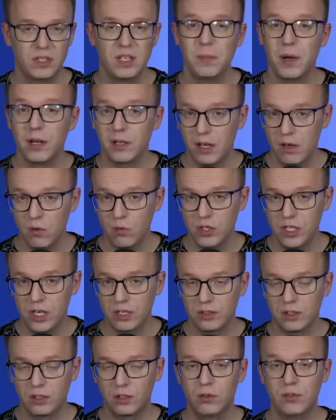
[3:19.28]
И пока у
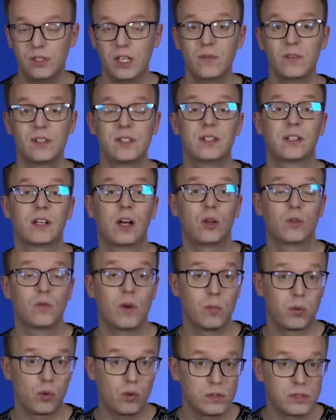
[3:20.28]
некоторых людей возникают
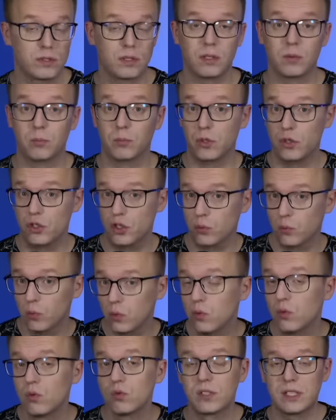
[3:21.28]
вопросы,
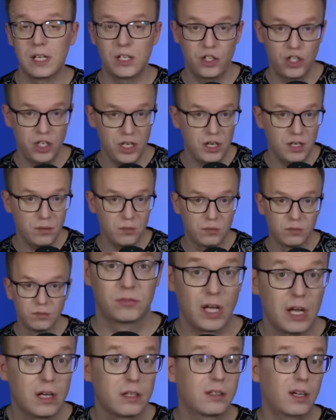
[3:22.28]
почему, зачем,
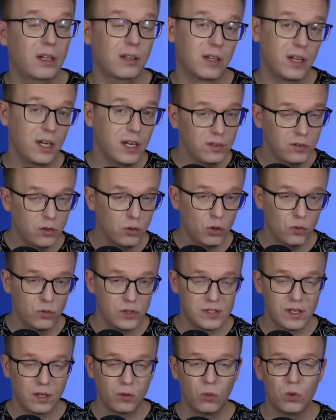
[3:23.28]
как конкретно новый
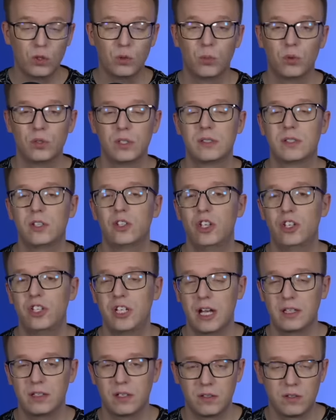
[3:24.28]
закон будет
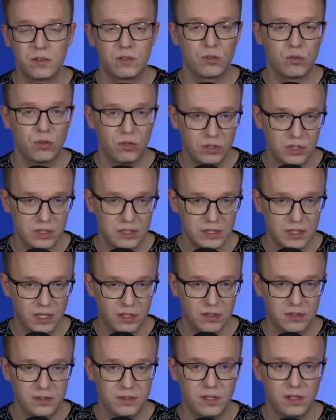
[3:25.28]
защищать традиционные
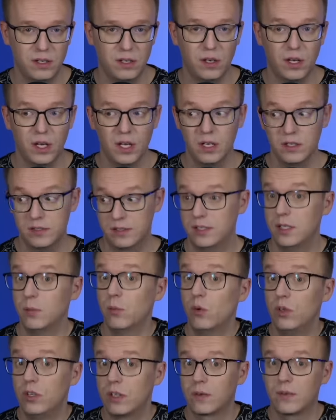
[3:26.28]
ценности и
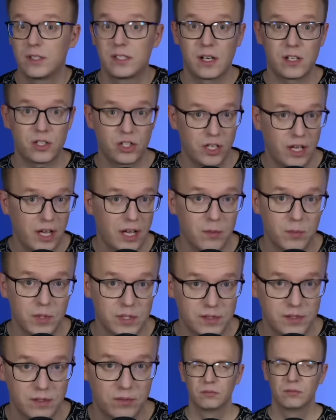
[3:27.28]
стимулировать
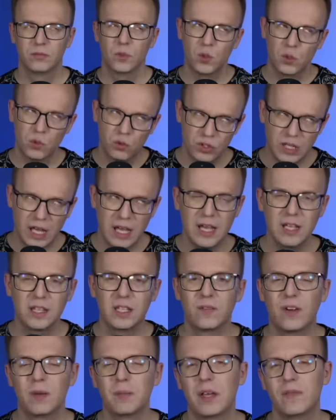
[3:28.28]
рождаемость, ну на
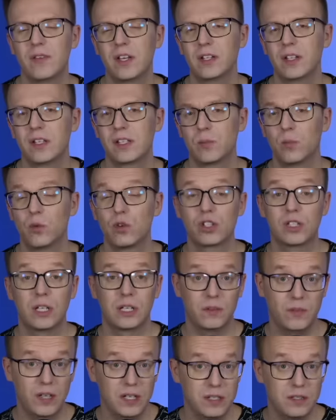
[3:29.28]
это вам, наверное, сможет
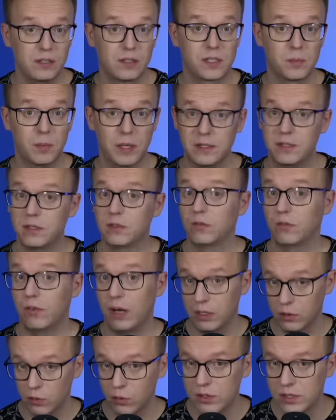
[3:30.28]
ответить господин
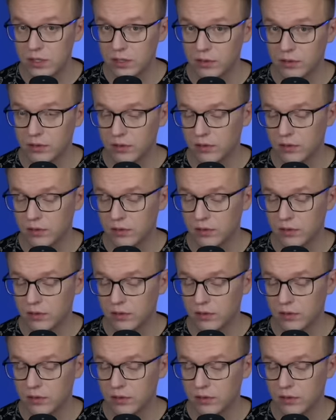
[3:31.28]
Володин.